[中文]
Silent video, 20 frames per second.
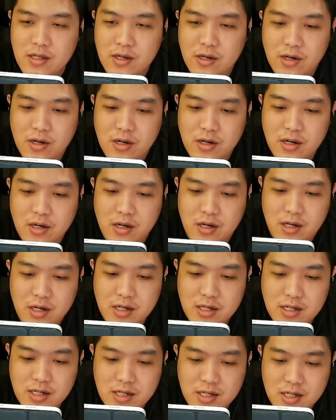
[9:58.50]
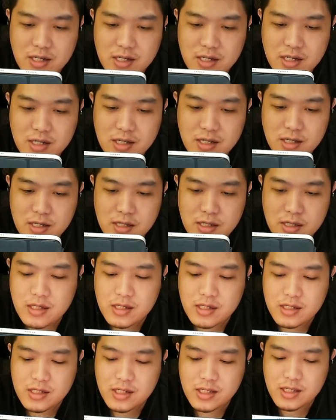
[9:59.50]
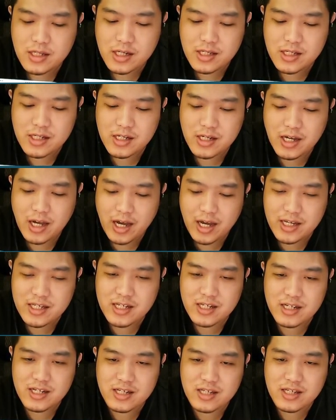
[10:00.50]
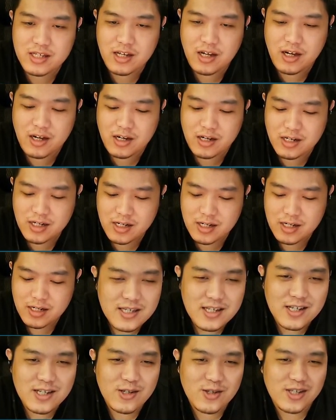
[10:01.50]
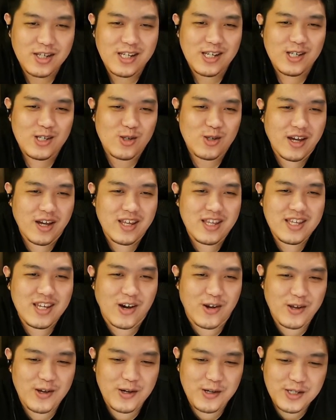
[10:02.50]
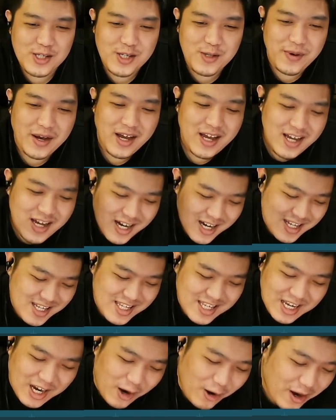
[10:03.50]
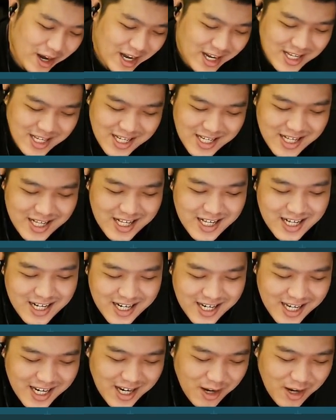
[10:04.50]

哦，现在是开心的时候，这就是你很屌的游戏吗？很屌啊！可以